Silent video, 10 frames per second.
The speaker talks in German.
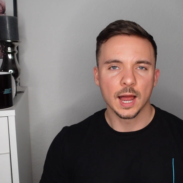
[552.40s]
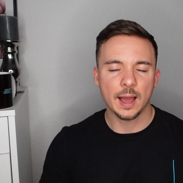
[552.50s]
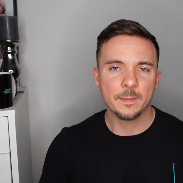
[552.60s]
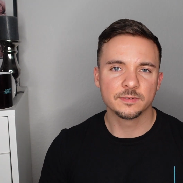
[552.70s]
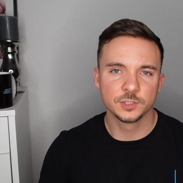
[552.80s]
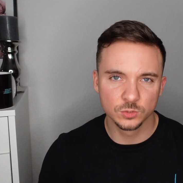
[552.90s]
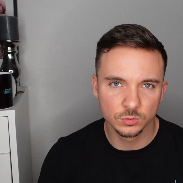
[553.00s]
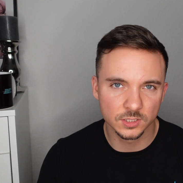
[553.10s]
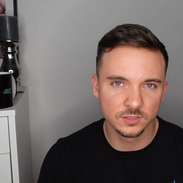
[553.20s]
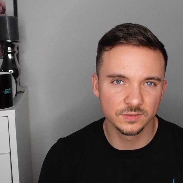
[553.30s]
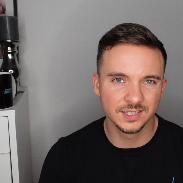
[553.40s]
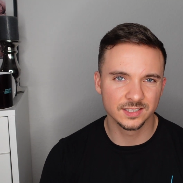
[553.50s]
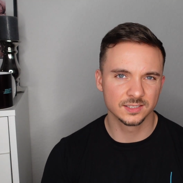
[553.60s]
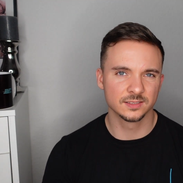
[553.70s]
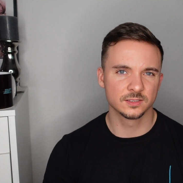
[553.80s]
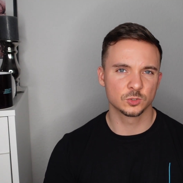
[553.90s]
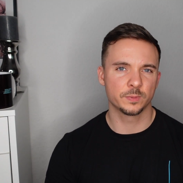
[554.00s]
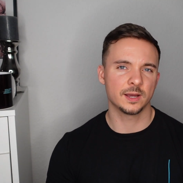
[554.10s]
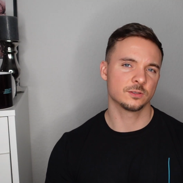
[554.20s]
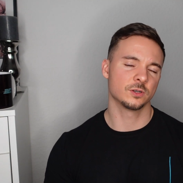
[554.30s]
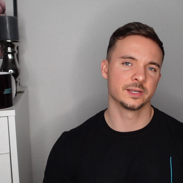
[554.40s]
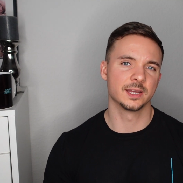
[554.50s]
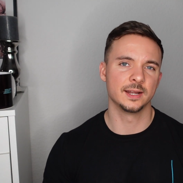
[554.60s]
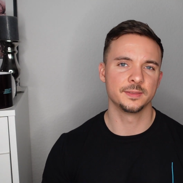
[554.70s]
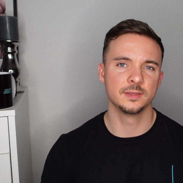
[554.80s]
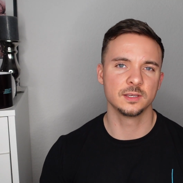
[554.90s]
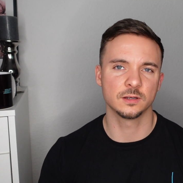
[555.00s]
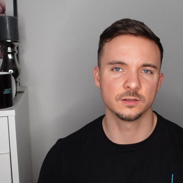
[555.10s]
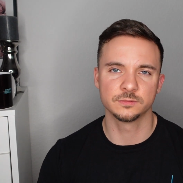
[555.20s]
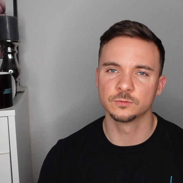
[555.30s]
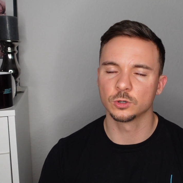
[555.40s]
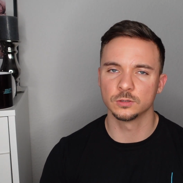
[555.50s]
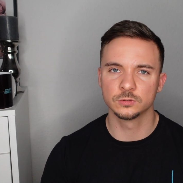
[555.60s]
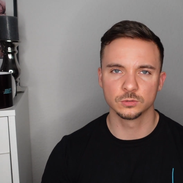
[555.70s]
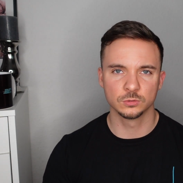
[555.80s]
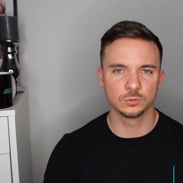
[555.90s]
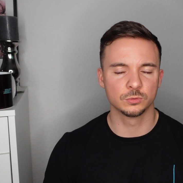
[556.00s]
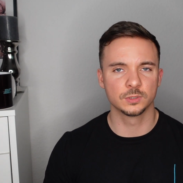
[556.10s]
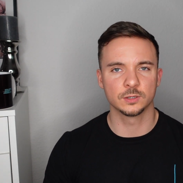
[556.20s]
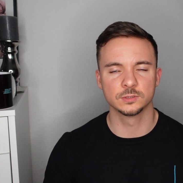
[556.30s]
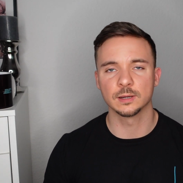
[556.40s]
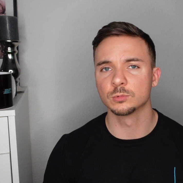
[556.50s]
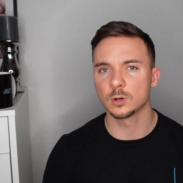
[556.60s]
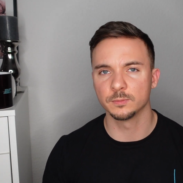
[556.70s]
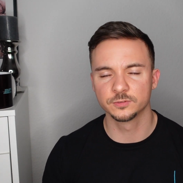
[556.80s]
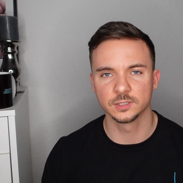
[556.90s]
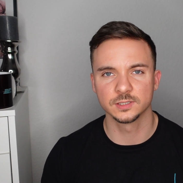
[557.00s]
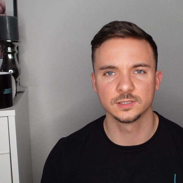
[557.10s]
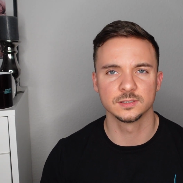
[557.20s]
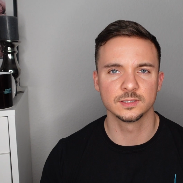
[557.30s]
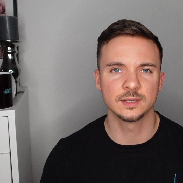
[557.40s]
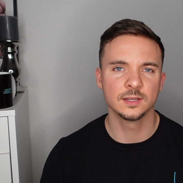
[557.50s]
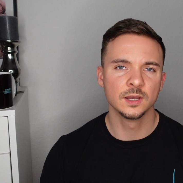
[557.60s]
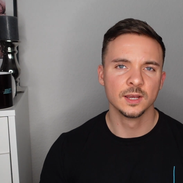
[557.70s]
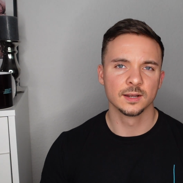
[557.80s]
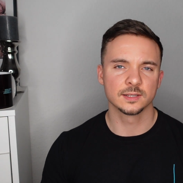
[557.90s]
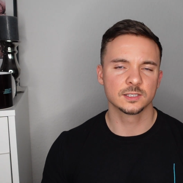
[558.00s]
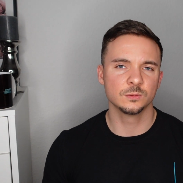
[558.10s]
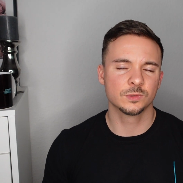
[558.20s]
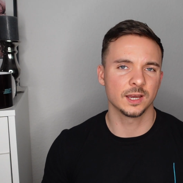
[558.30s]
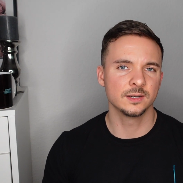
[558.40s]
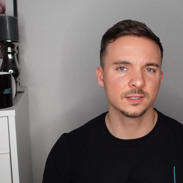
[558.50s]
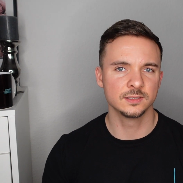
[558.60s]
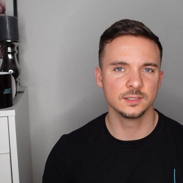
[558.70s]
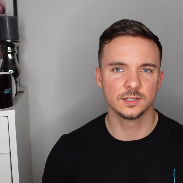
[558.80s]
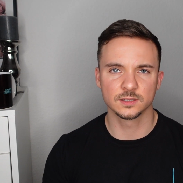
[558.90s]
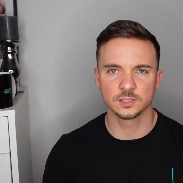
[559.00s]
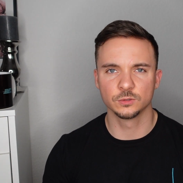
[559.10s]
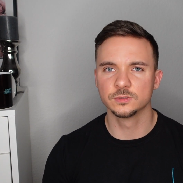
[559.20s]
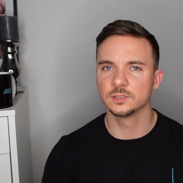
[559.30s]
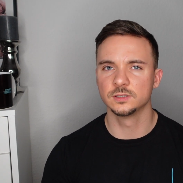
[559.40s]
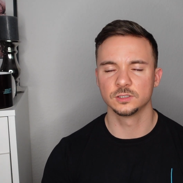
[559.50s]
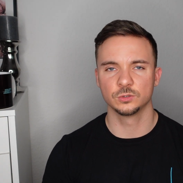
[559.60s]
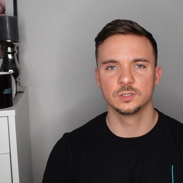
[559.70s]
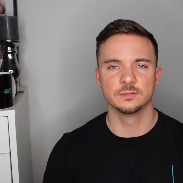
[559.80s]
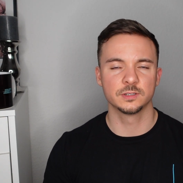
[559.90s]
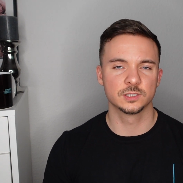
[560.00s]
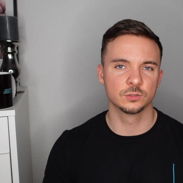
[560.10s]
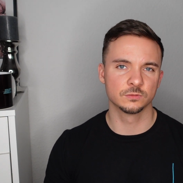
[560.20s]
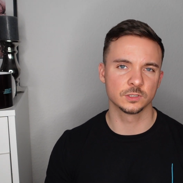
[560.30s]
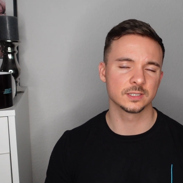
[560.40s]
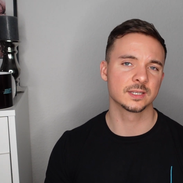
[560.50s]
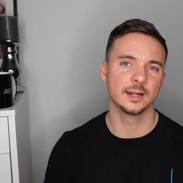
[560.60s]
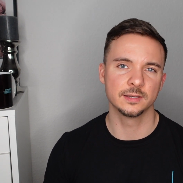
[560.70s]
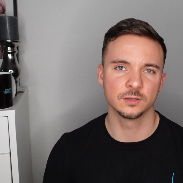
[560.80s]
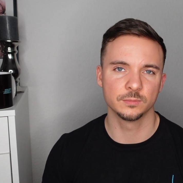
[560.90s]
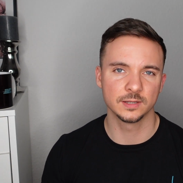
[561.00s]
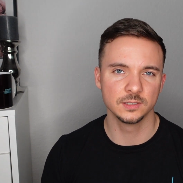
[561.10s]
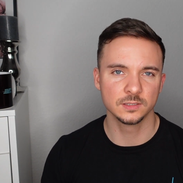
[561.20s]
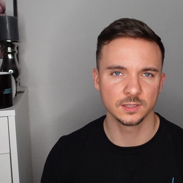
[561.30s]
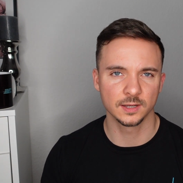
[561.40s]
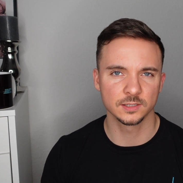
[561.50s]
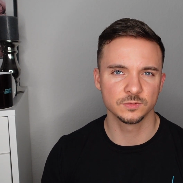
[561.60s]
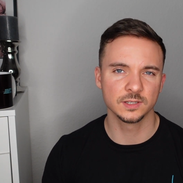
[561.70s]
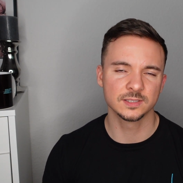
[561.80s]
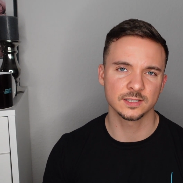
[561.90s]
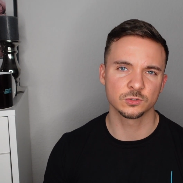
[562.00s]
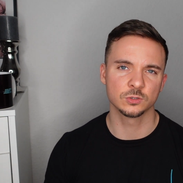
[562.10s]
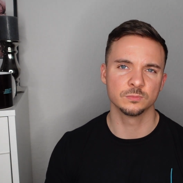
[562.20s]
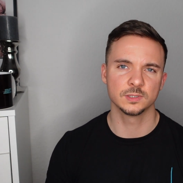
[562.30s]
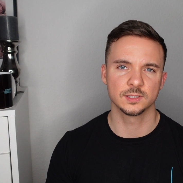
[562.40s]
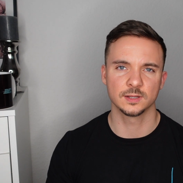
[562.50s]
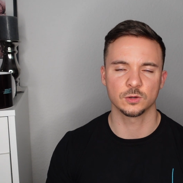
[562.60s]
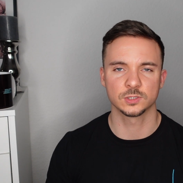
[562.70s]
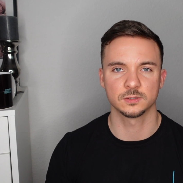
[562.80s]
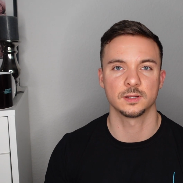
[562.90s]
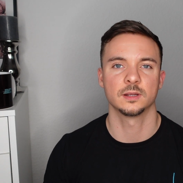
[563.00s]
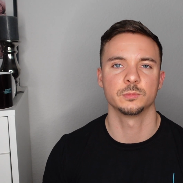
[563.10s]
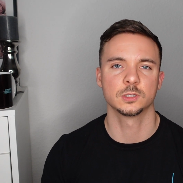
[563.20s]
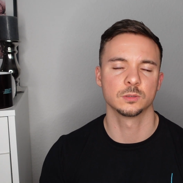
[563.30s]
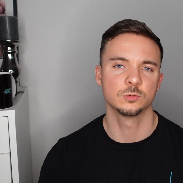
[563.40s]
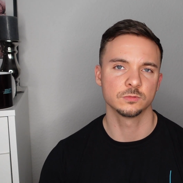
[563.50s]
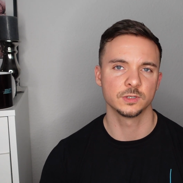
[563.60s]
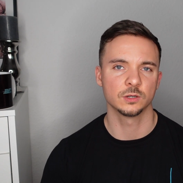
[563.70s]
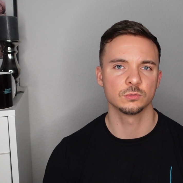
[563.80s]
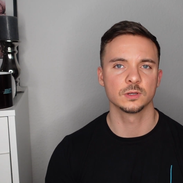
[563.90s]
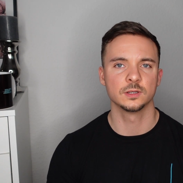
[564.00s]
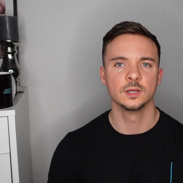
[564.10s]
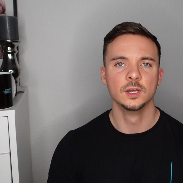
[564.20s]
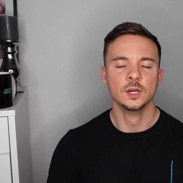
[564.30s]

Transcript: aber versucht es wenigstens, spart euer Geld nicht auf dem Konto oder unterm Kopfkissen, denn das gibt keine Rendite, das lohnt sich nicht. Durch die Inflation wird das Geld immer niedriger. Deswegen setzt euch ein bisschen auseinander mit Kryptowährungen